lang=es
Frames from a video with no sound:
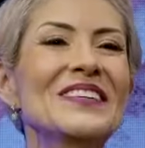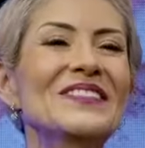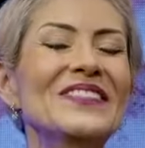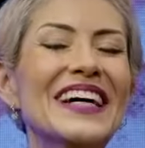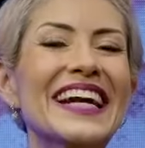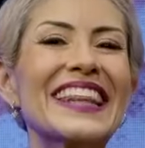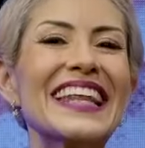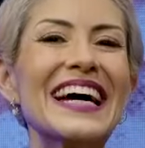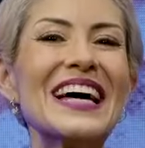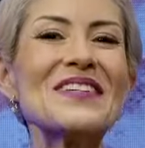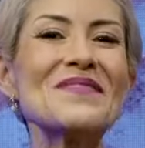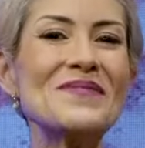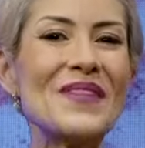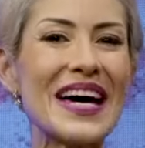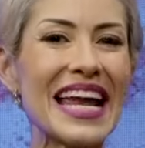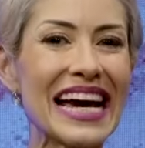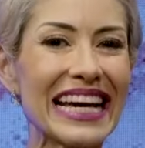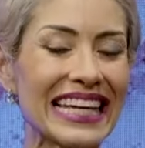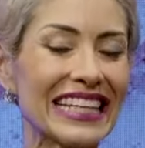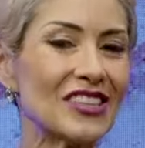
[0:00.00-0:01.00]
¿verdad?
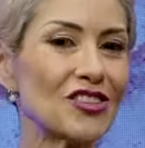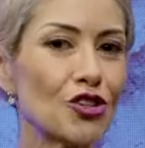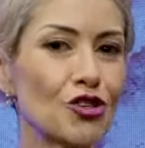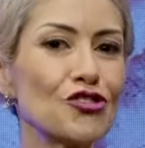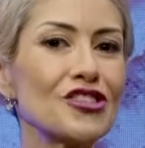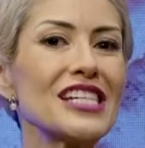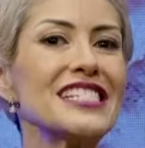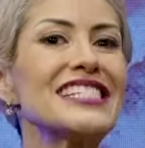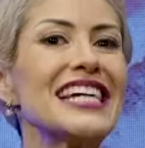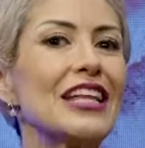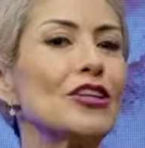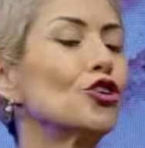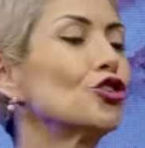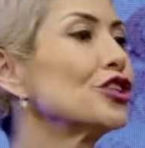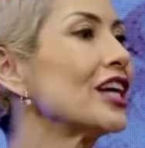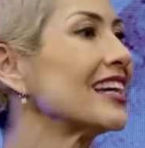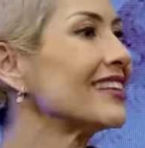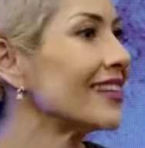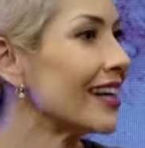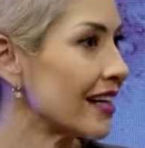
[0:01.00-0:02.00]
Para que entonces ya no
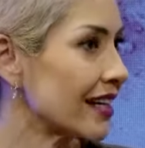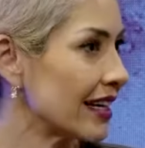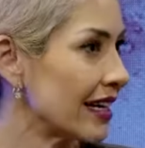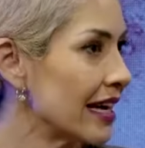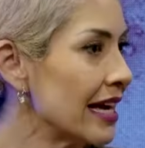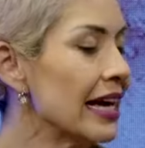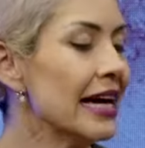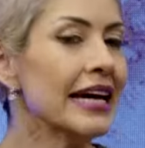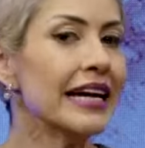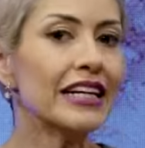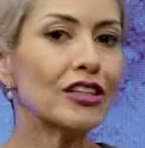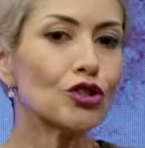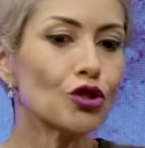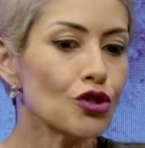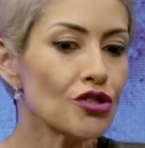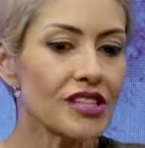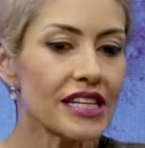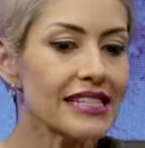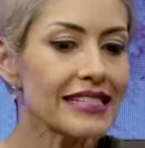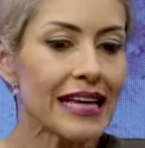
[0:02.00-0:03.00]
te ataque.
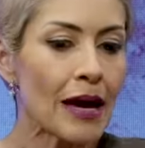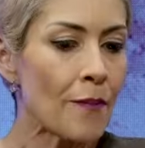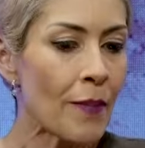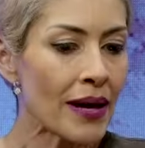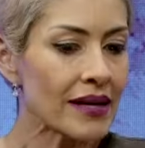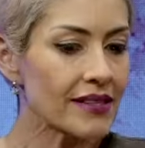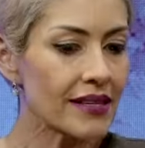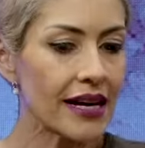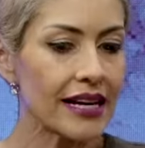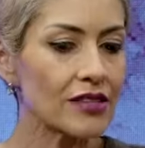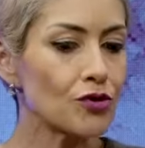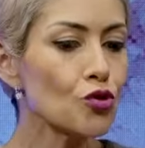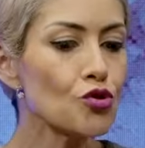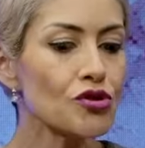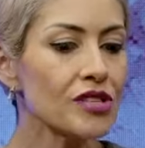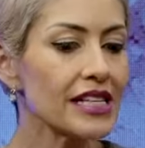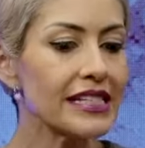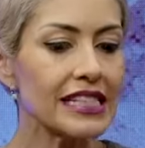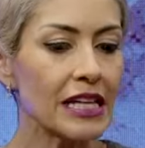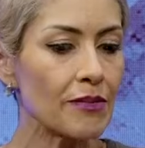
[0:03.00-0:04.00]
Entonces, ¿qué pasa? Es un
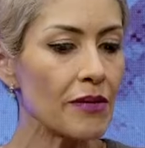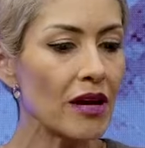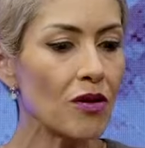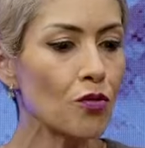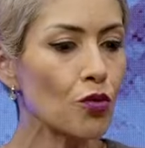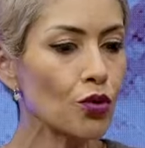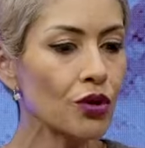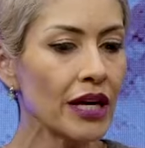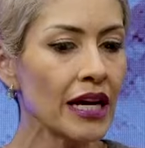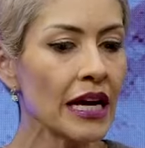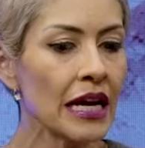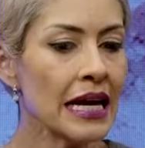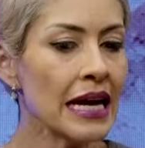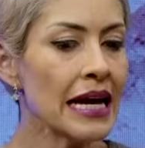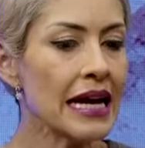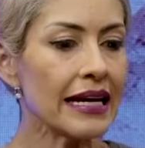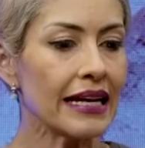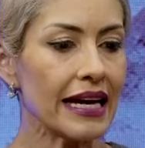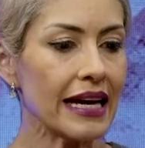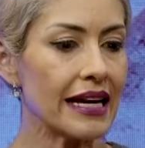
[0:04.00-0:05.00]
sistema
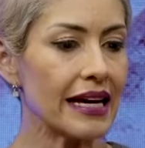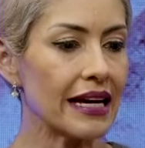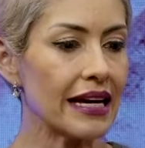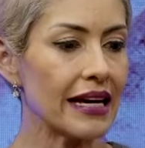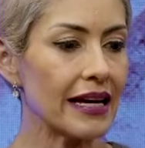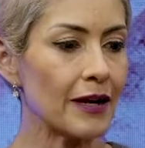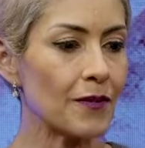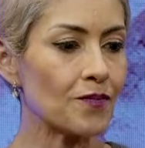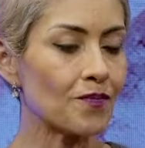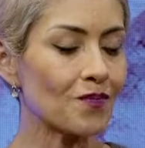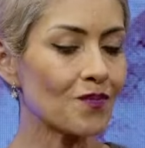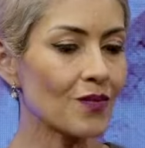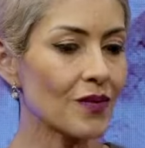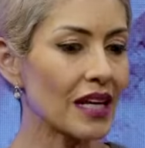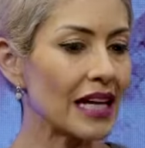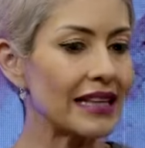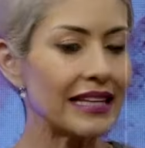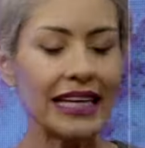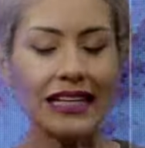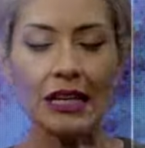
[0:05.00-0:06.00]
inmune que,
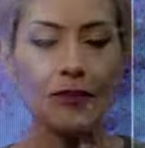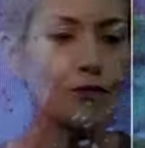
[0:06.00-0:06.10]
que tiene